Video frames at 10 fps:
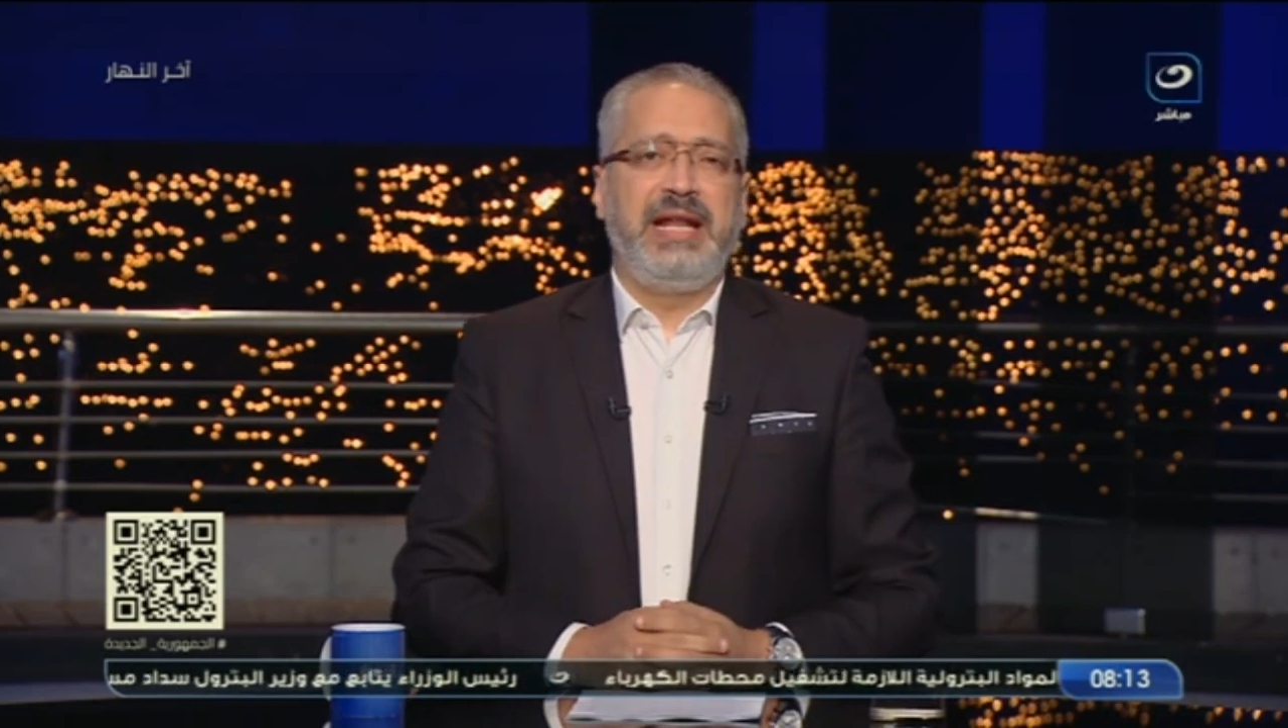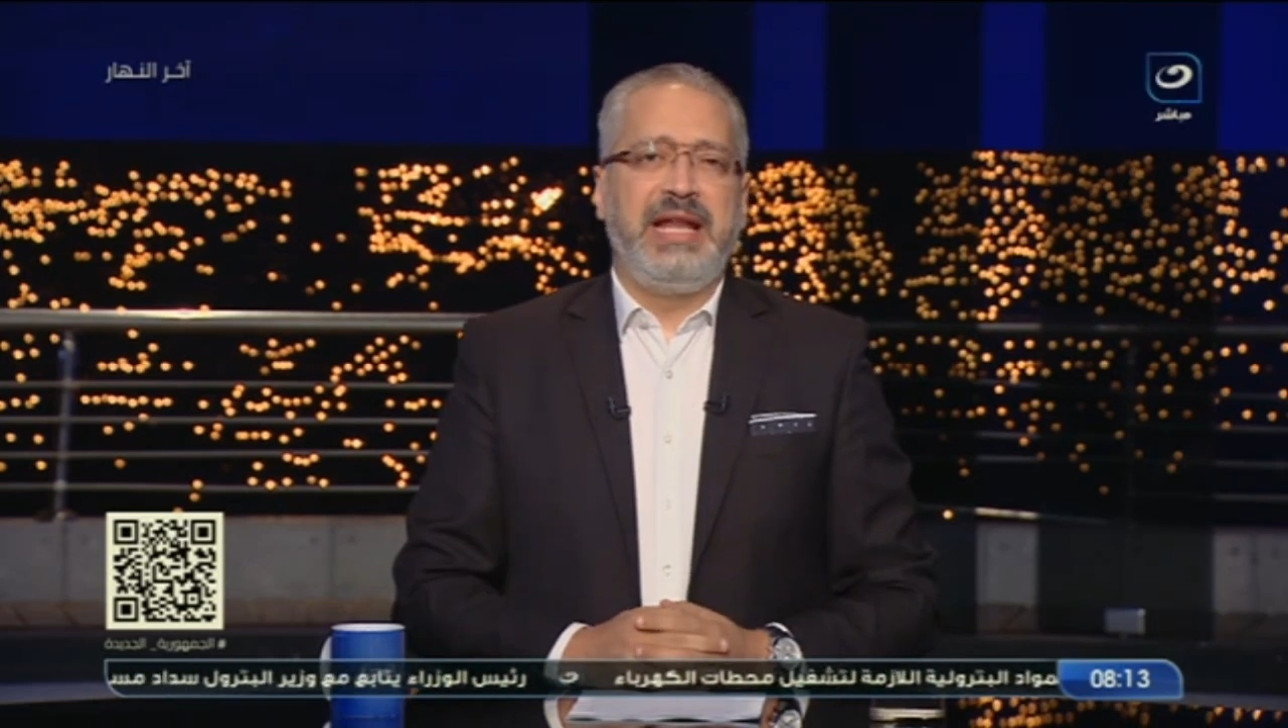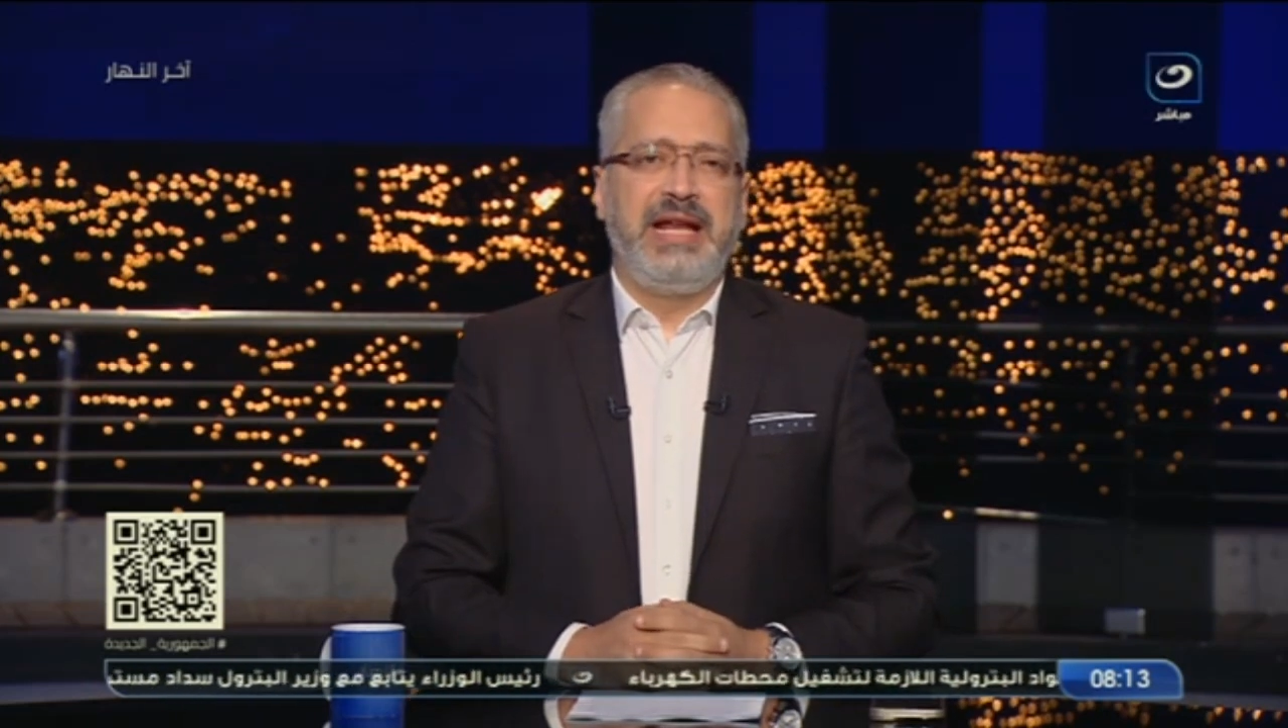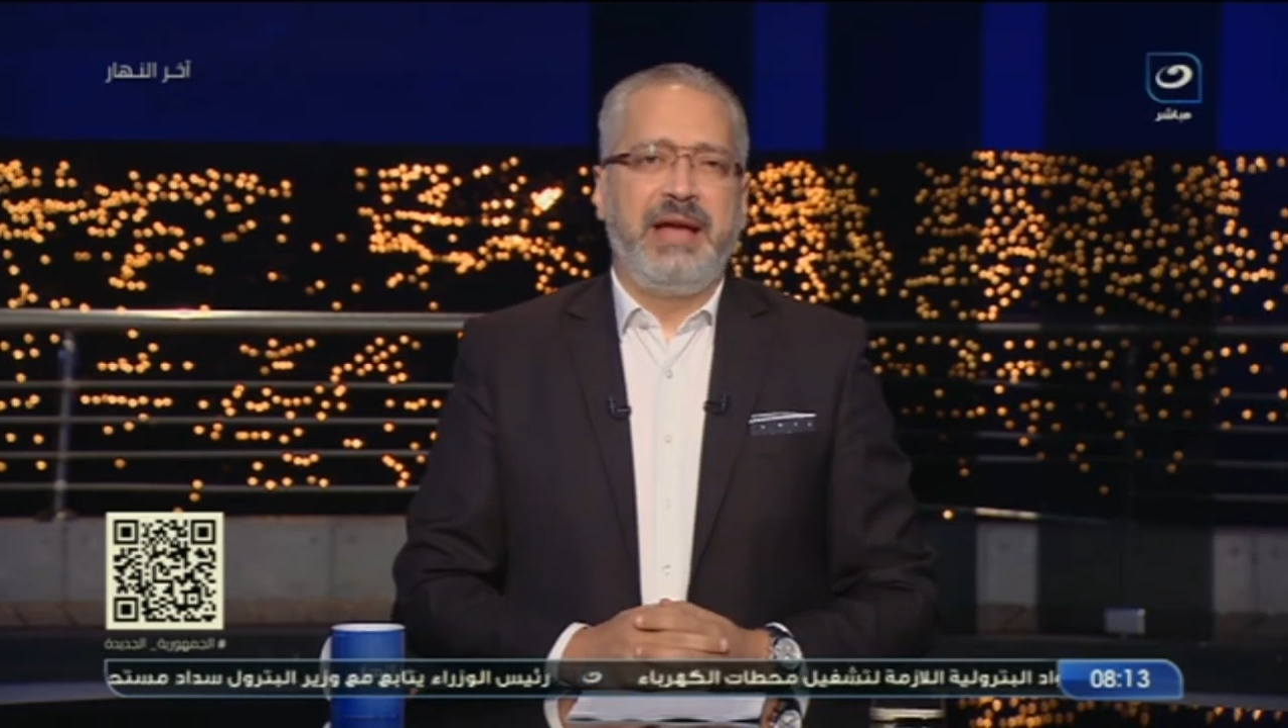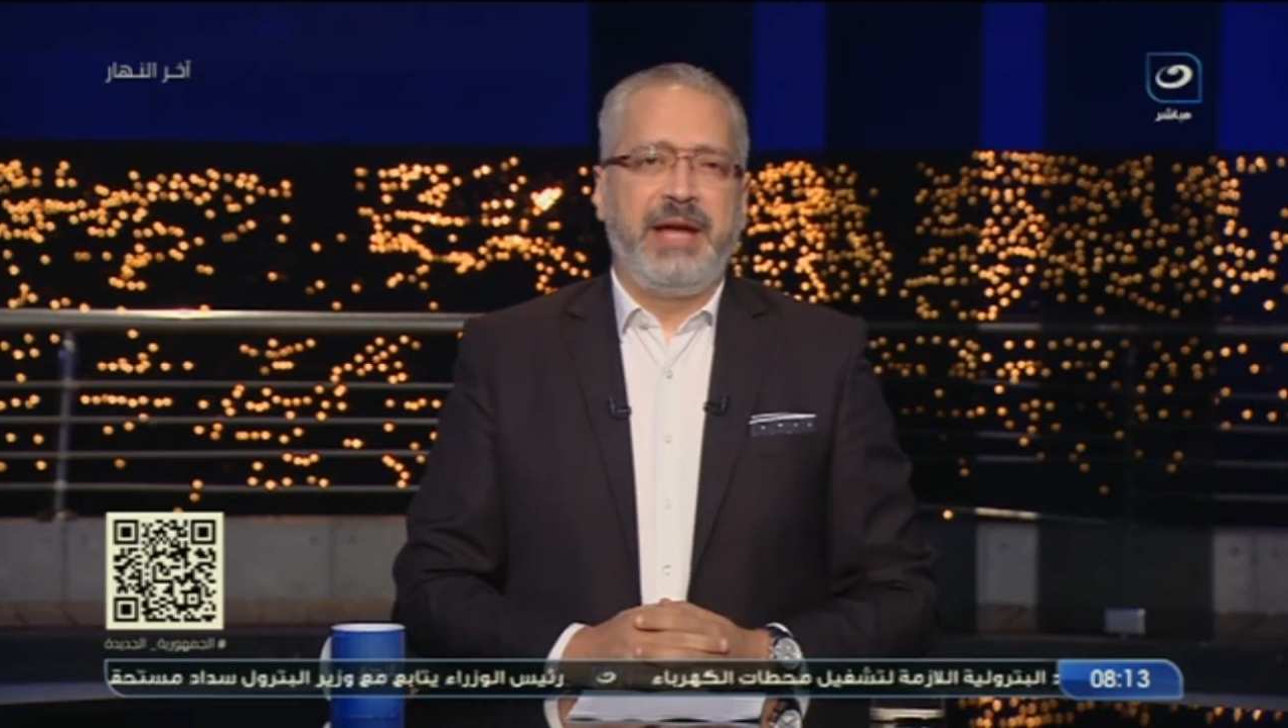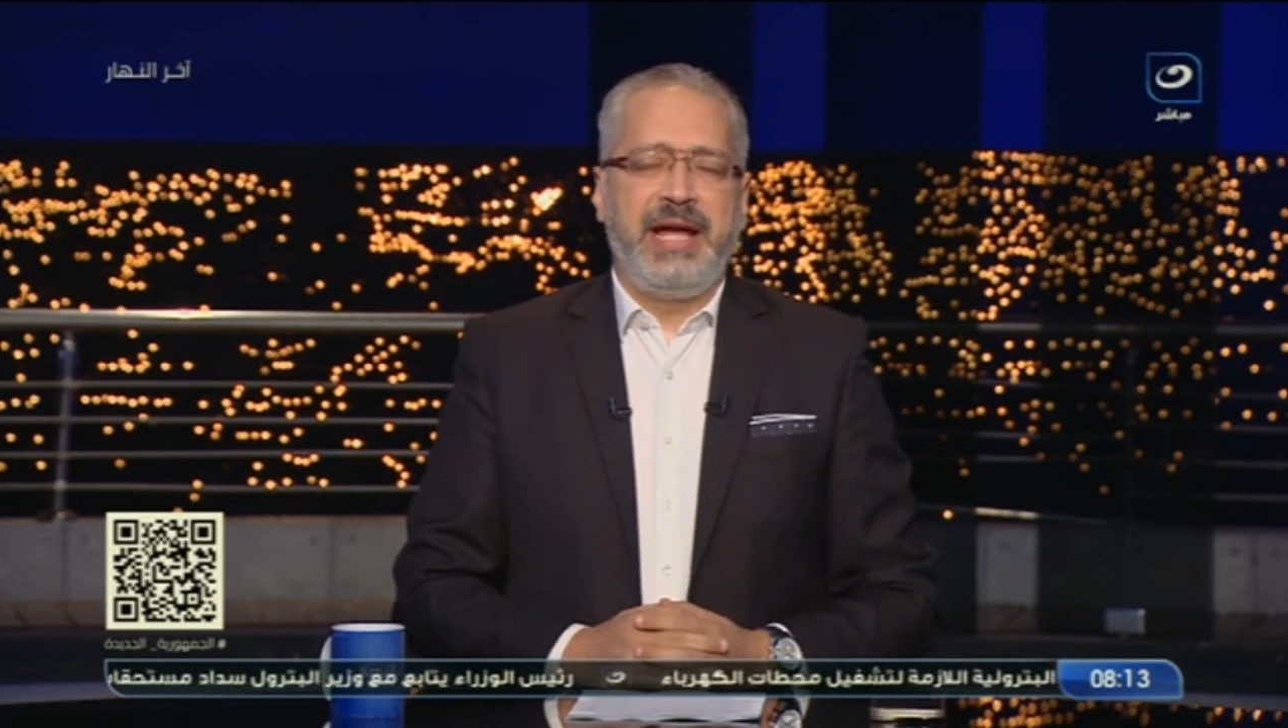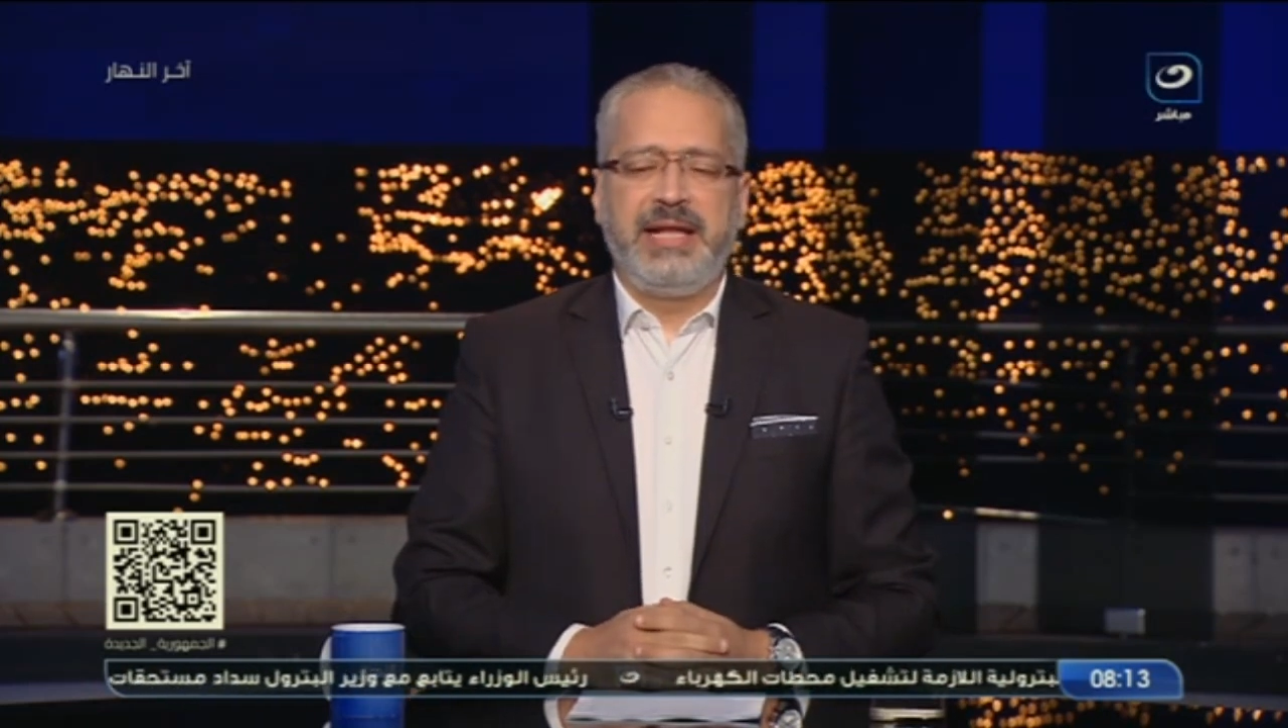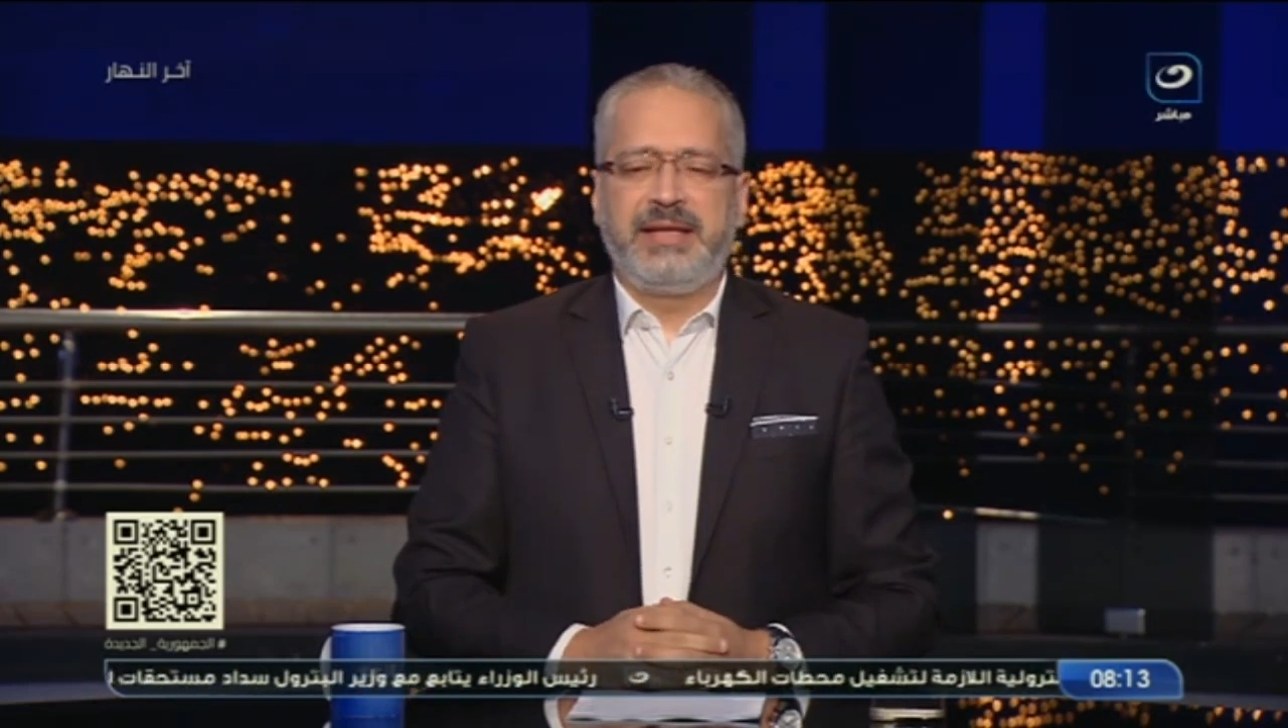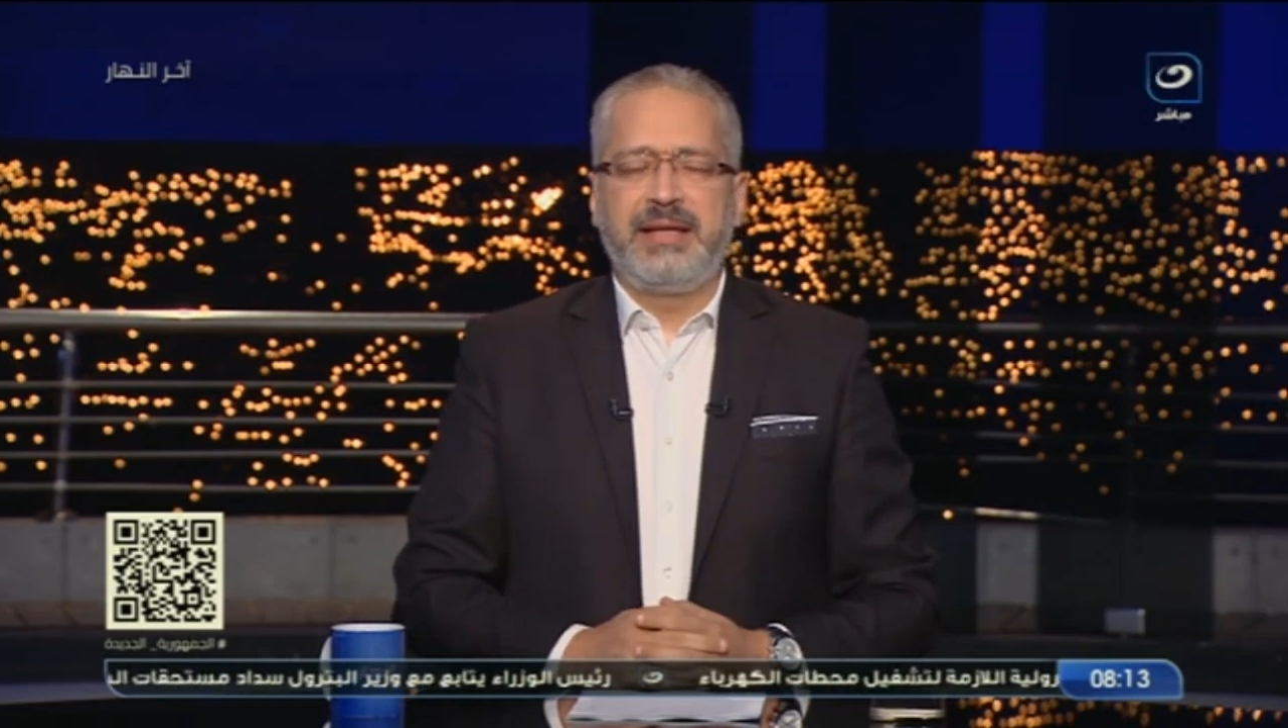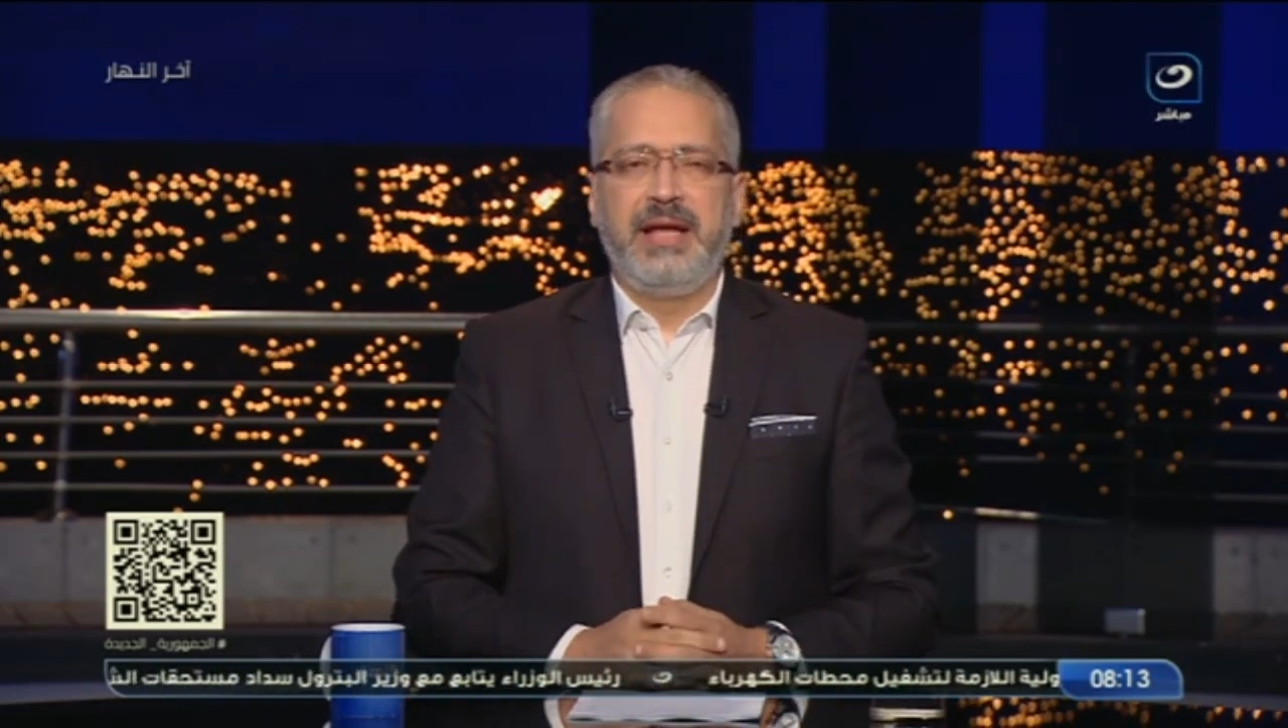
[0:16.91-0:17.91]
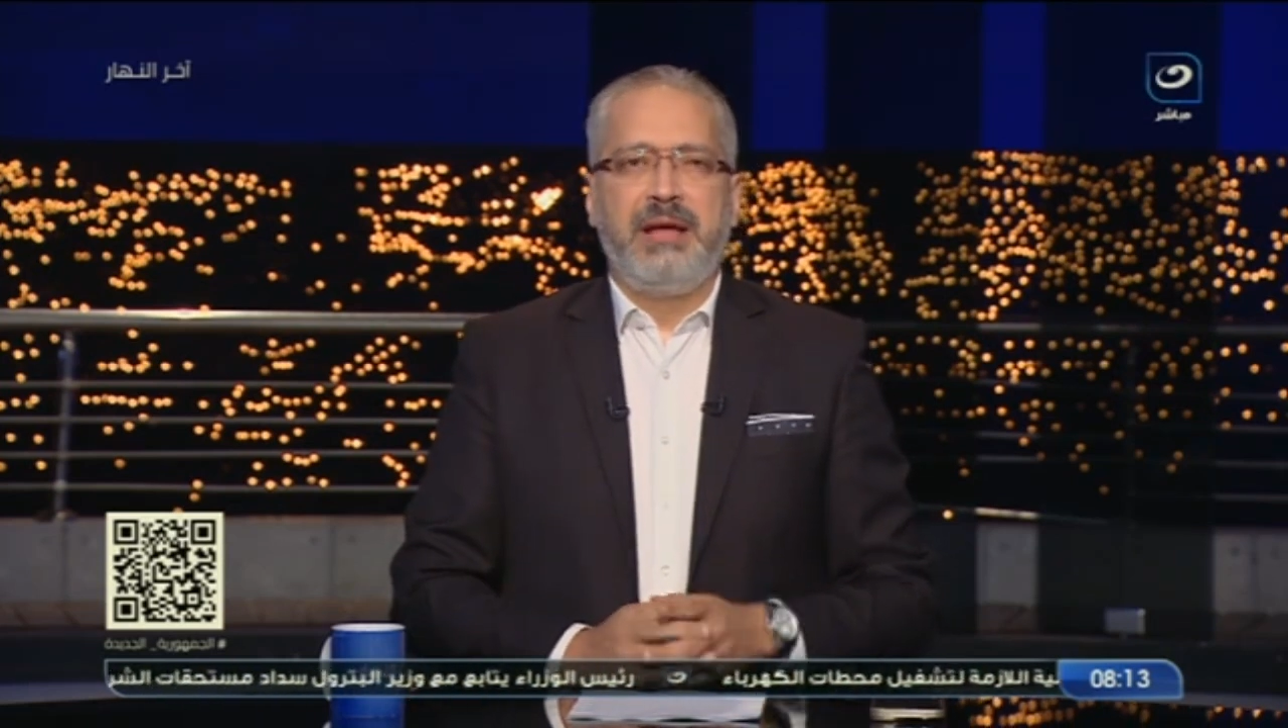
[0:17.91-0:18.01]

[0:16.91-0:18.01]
للجبهات